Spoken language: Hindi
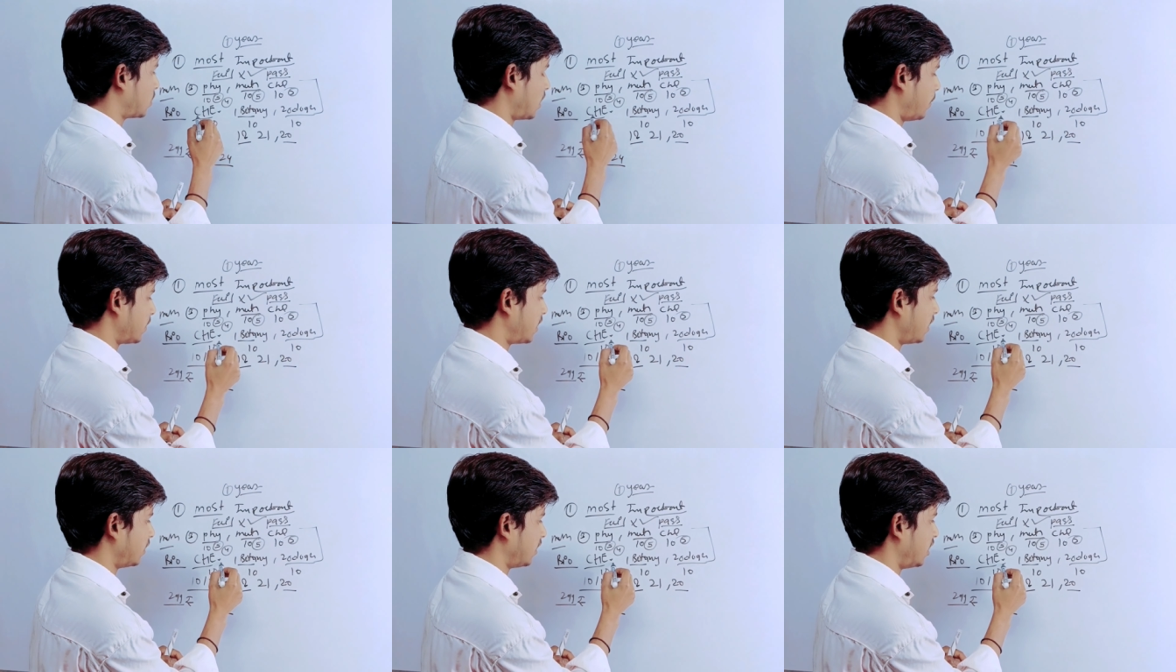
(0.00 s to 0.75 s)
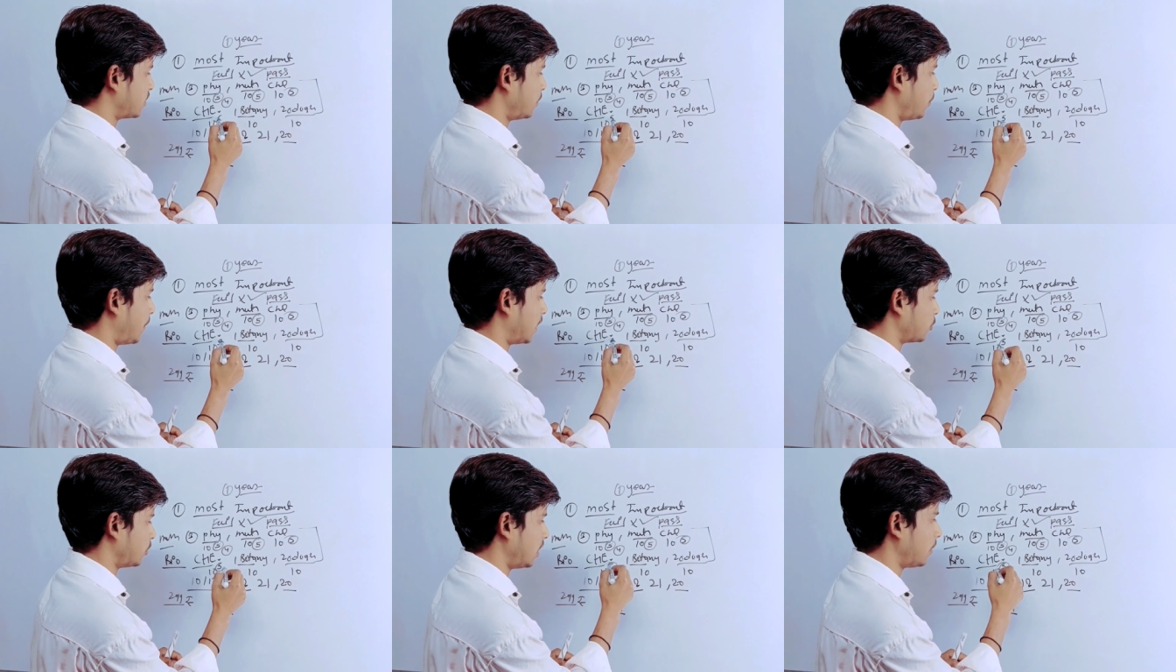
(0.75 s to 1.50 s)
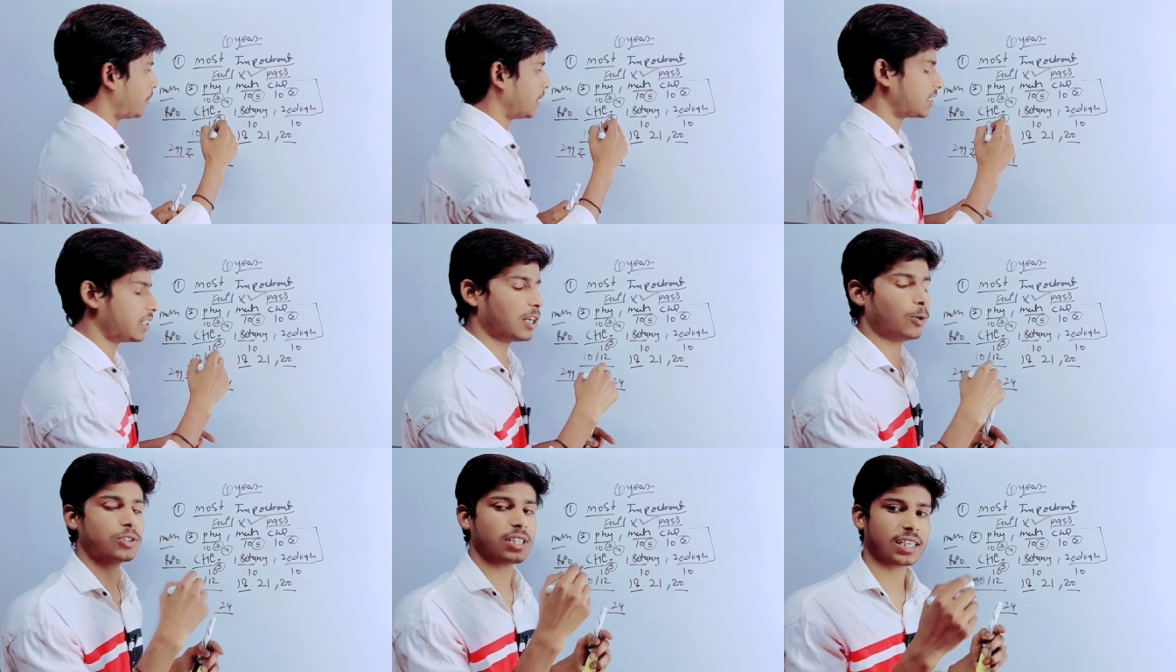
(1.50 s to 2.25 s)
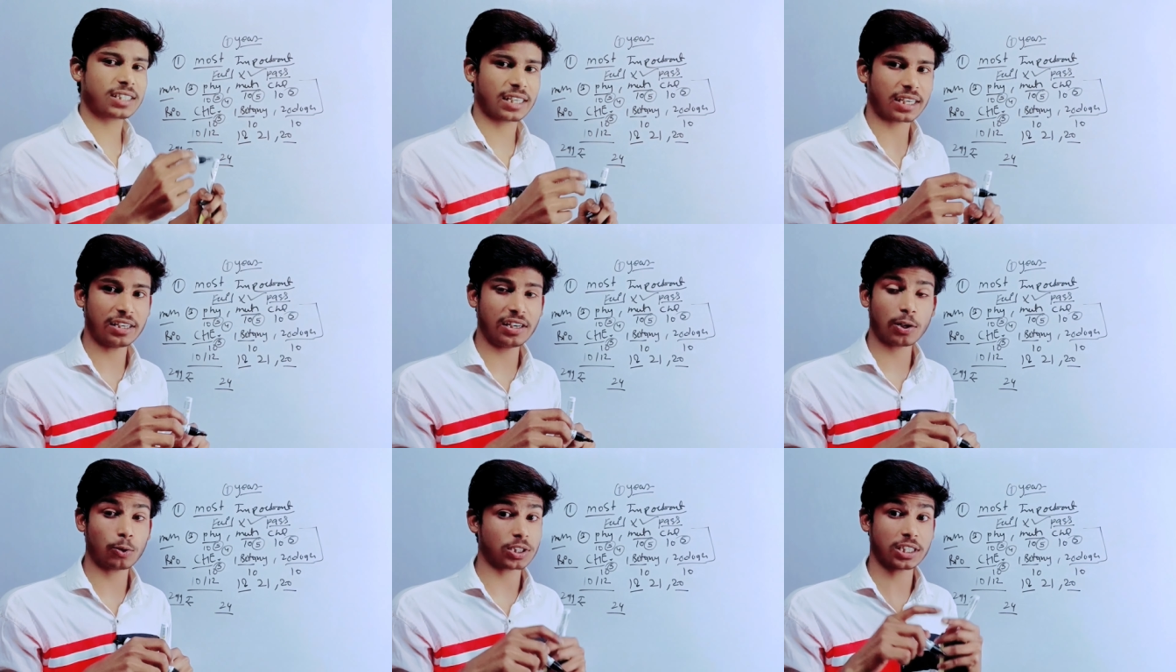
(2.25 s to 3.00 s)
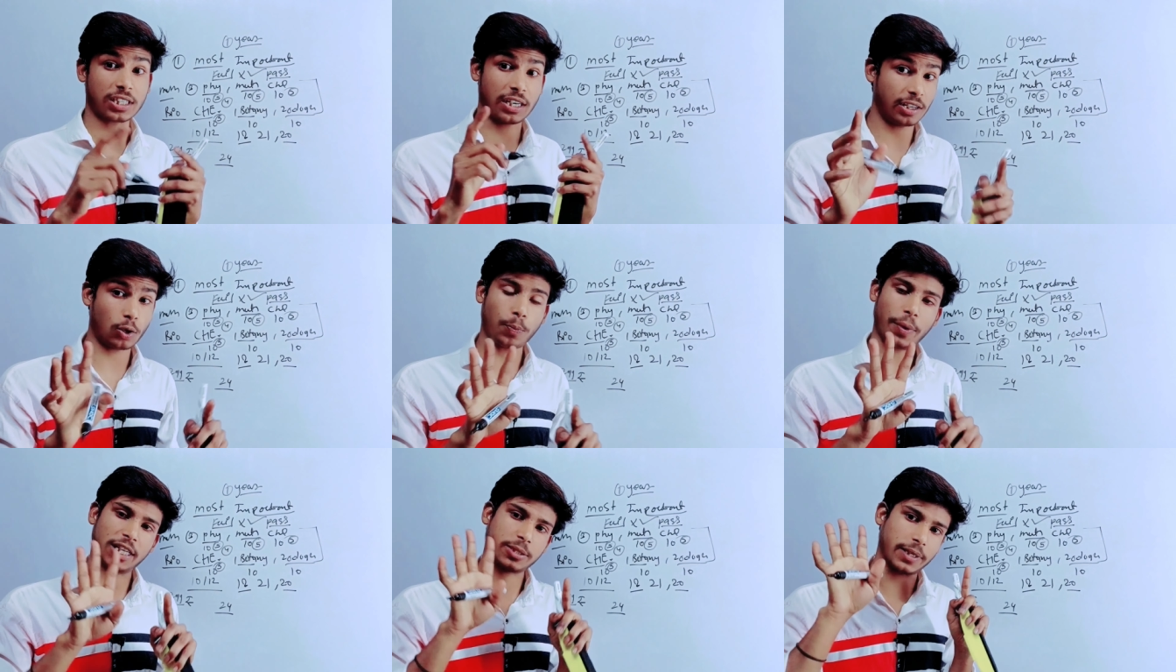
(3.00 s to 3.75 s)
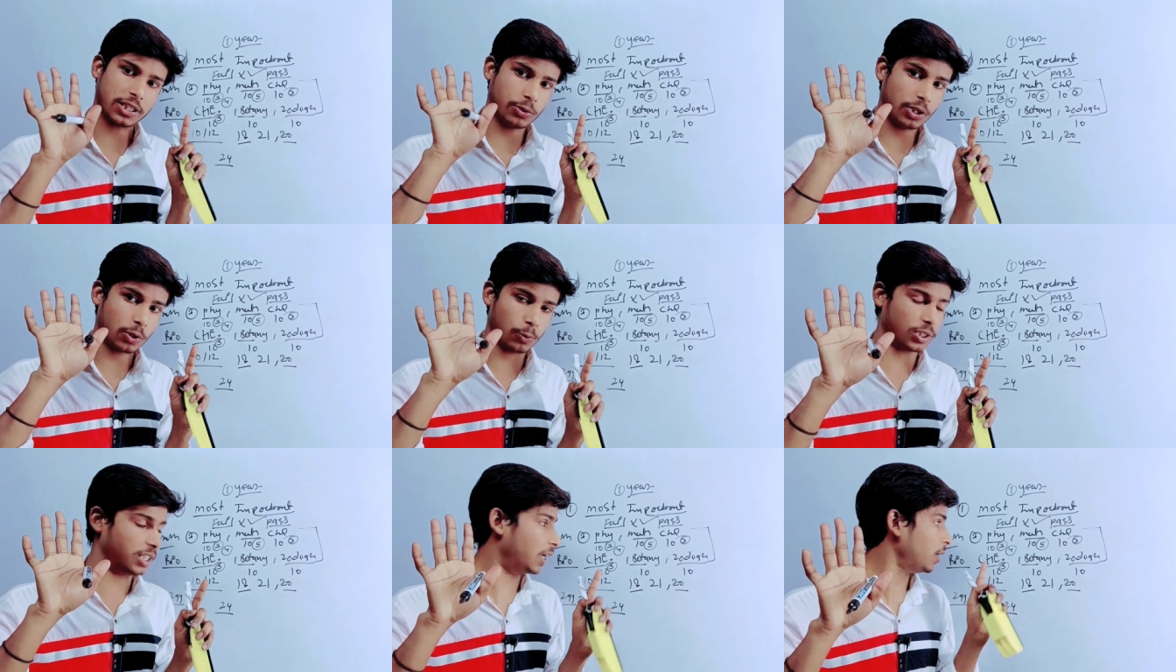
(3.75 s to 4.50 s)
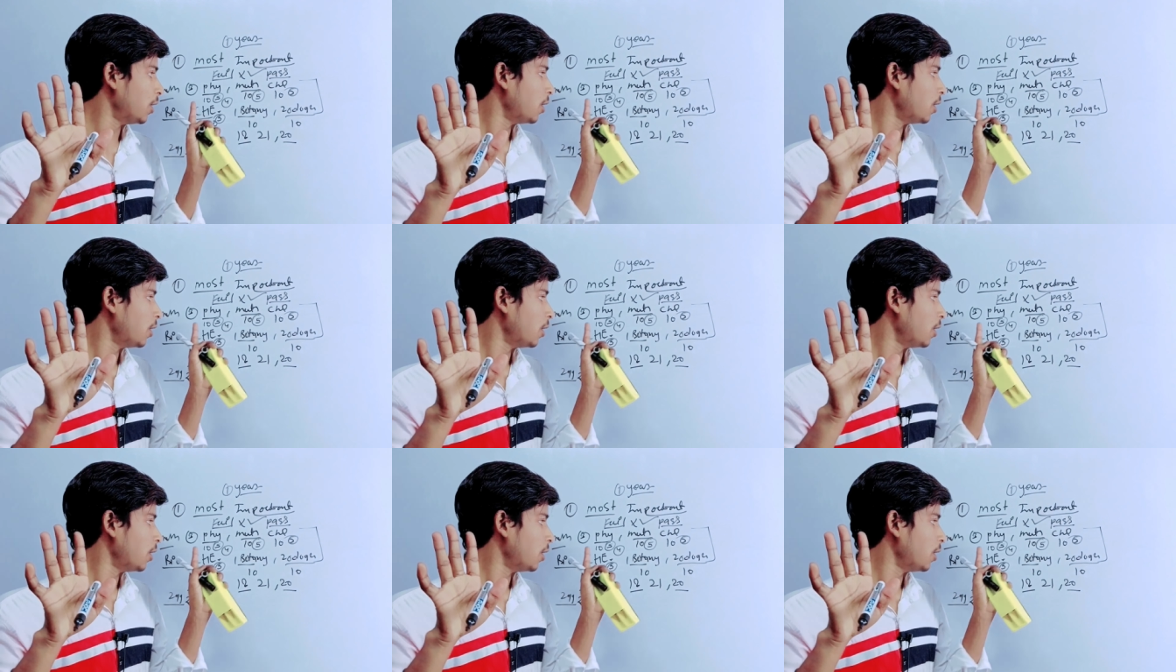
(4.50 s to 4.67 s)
केमिस्ट्री के अंदर इसमें भी पाँच होती है फर्स्ट ईयर हो चाहे सेकंड ईयर हो चाहे थर्ड ईयर हो पाँच पाँच यूनिट होती है